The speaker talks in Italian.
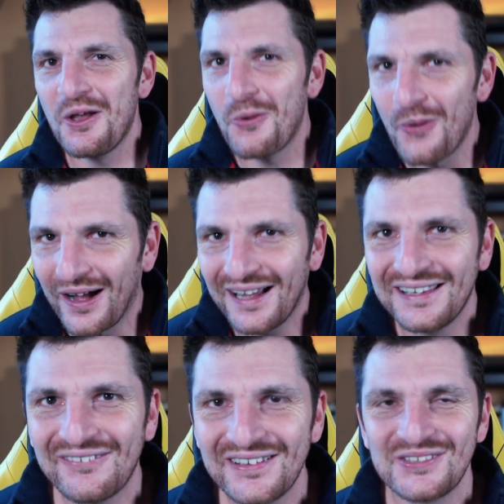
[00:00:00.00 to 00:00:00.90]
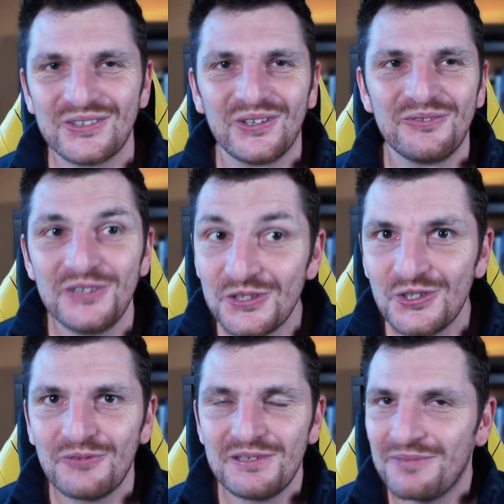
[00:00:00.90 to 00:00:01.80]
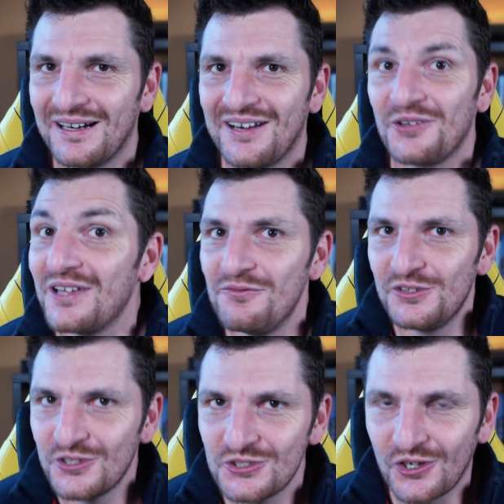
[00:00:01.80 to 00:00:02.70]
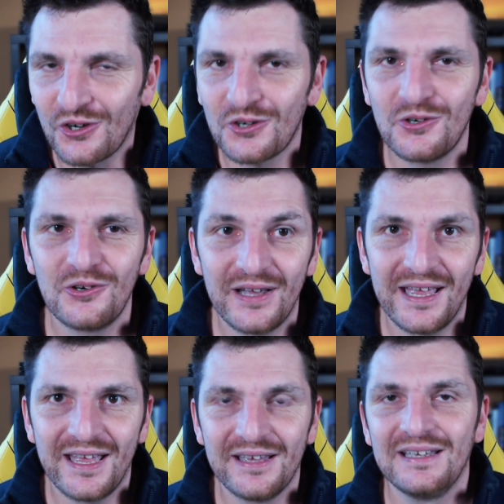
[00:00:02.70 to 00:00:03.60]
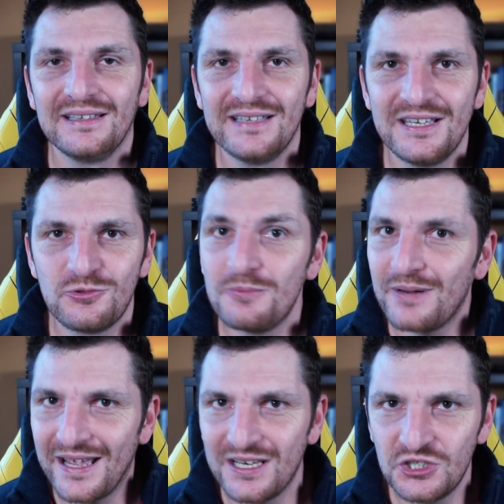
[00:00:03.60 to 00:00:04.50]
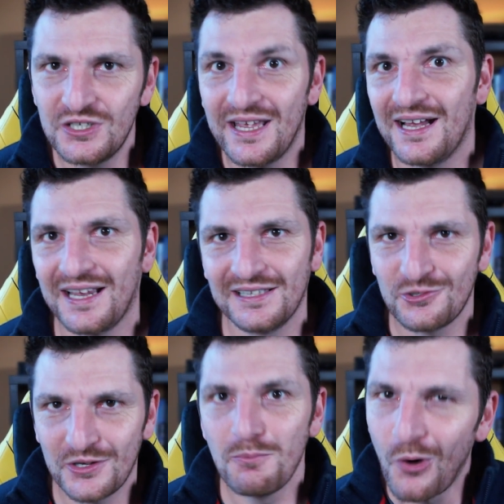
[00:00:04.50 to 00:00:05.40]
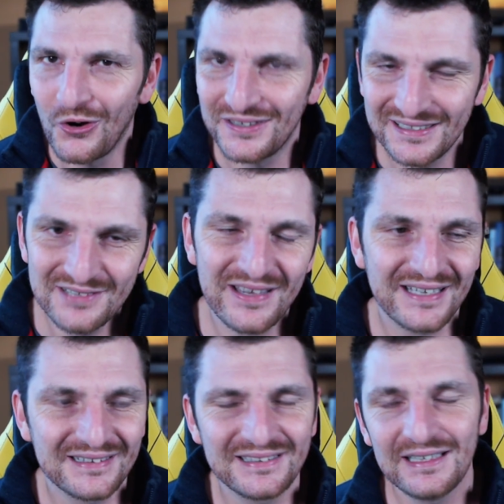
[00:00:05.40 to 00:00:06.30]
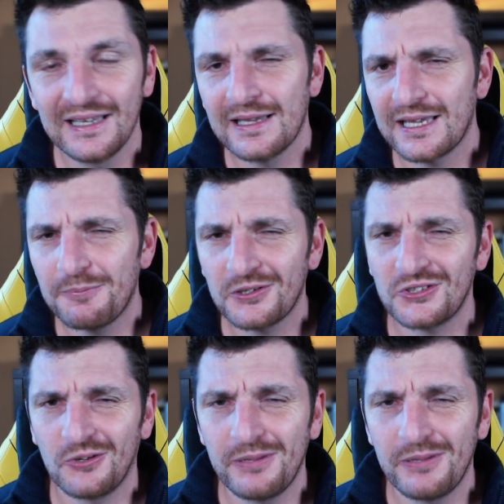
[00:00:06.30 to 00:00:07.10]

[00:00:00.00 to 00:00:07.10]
Qua in questo video vi parlerò del videogioco e dei suoi pregi e anche dei suoi molti difetti che posso,